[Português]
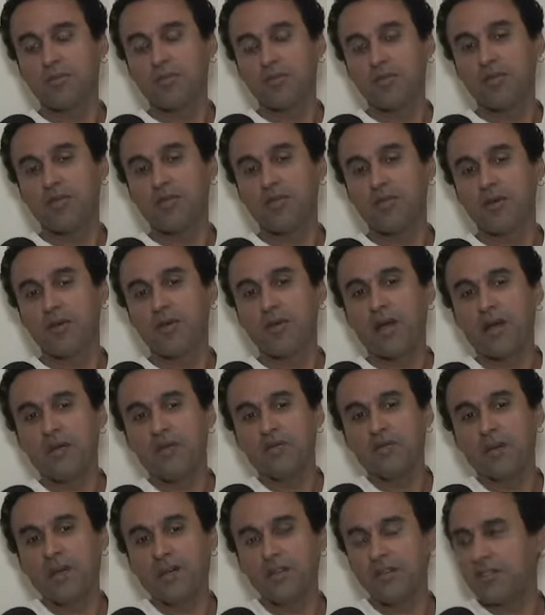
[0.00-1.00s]
Eu, eu era
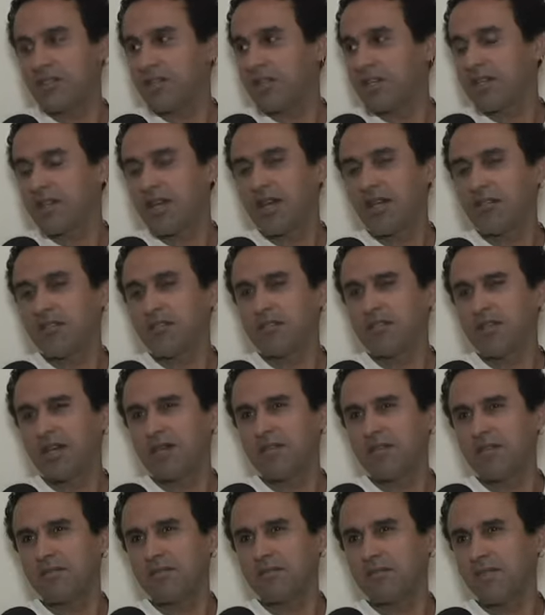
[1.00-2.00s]
um ano adiantado, eu
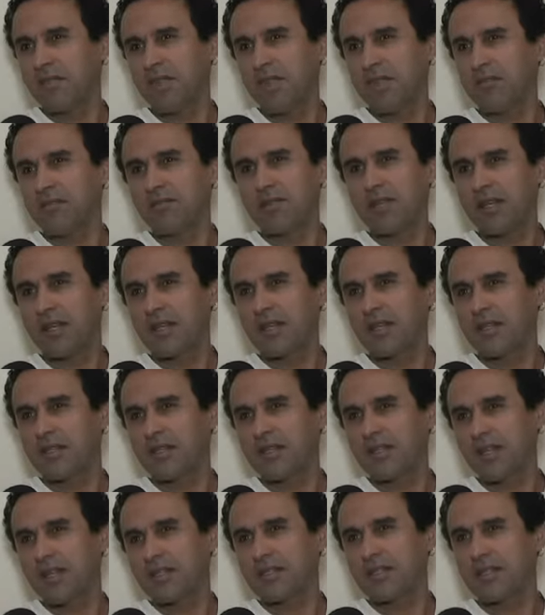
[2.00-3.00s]
estava, creio que, na
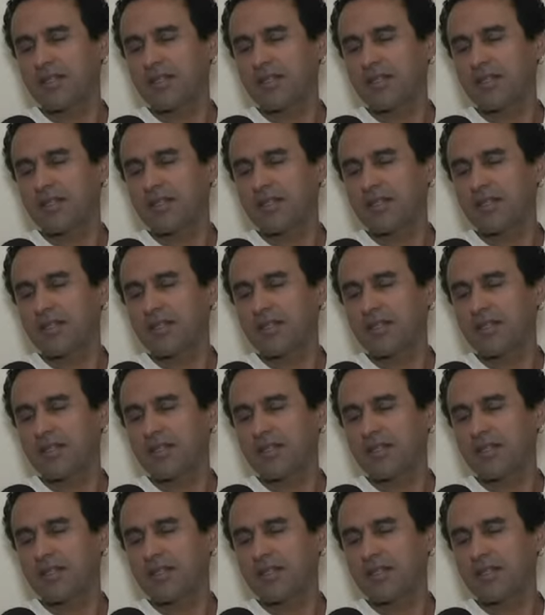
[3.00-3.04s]
sexta